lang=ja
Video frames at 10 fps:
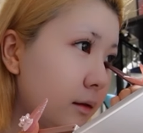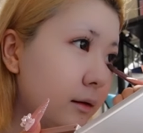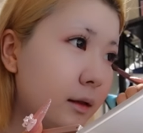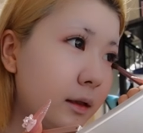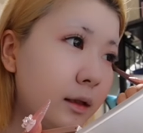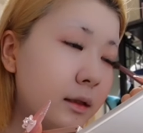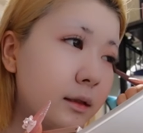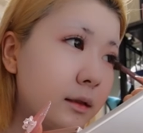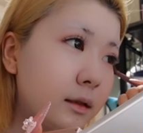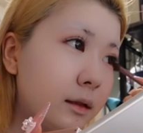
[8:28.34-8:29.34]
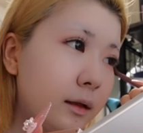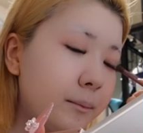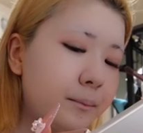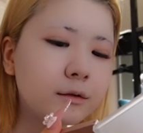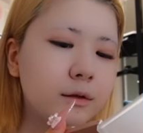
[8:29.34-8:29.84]
が嫌すぎ
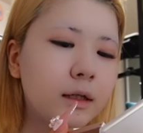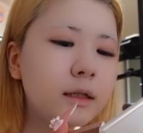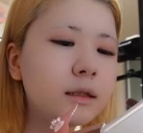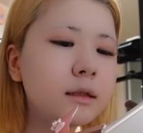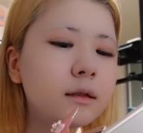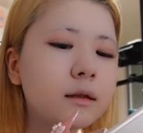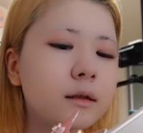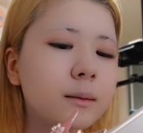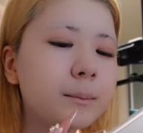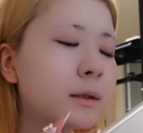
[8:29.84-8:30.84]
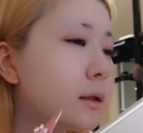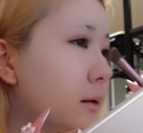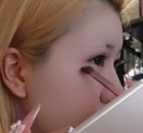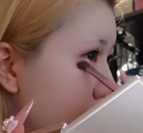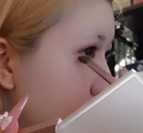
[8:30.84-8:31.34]
て、そう、配信だからやっぱ
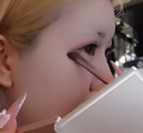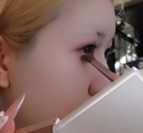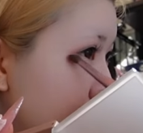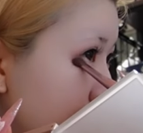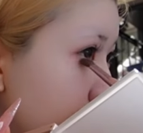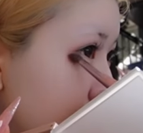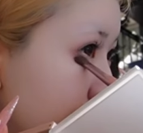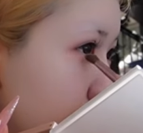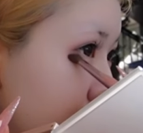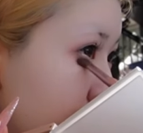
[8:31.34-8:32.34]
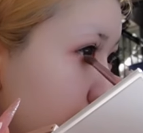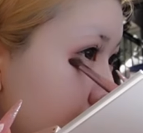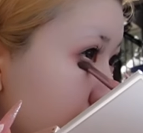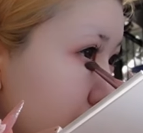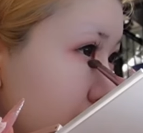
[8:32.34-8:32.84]
さ、より多くの人に見てもら
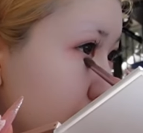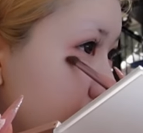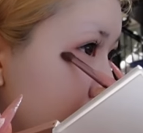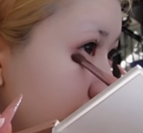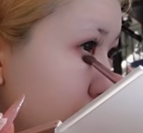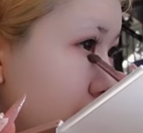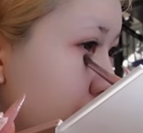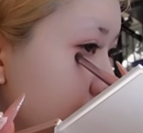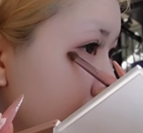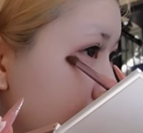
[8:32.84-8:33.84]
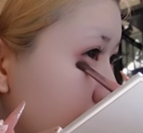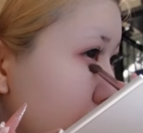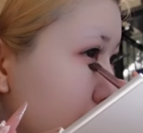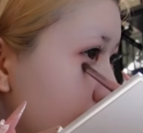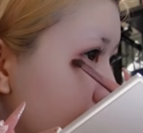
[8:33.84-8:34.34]
うわけじゃん。YouTube もやっぱそうな
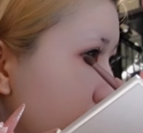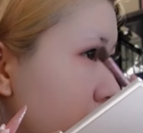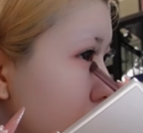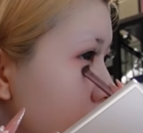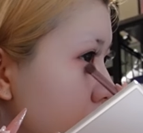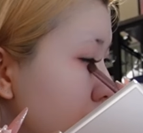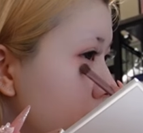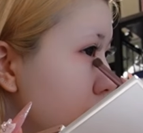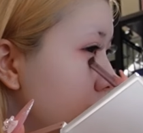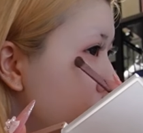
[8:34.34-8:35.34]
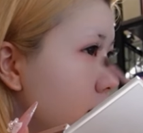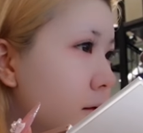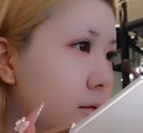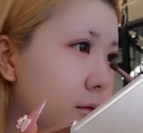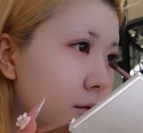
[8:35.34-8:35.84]
んだけど、最近は
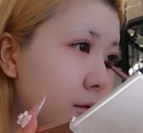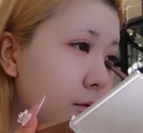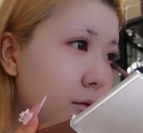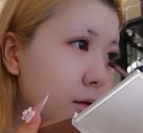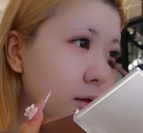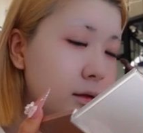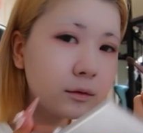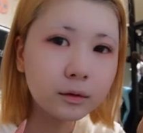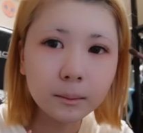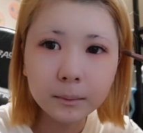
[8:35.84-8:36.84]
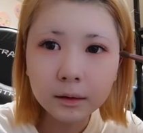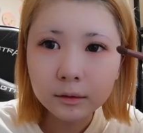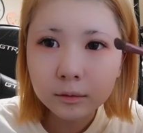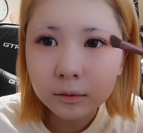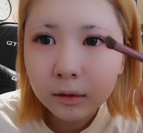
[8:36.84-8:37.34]
ほんと同じような
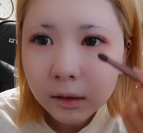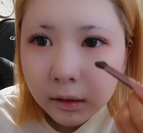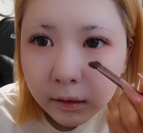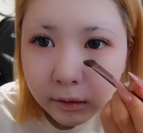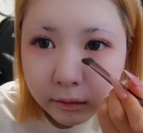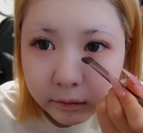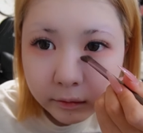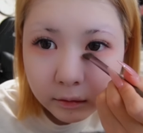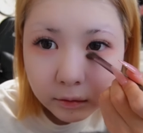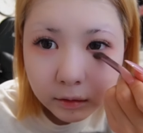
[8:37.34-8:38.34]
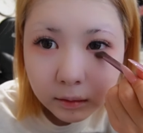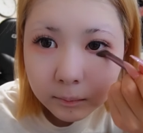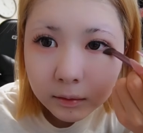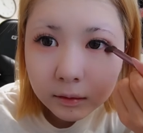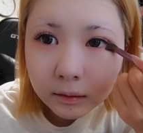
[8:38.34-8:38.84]
メイクをずっとしてます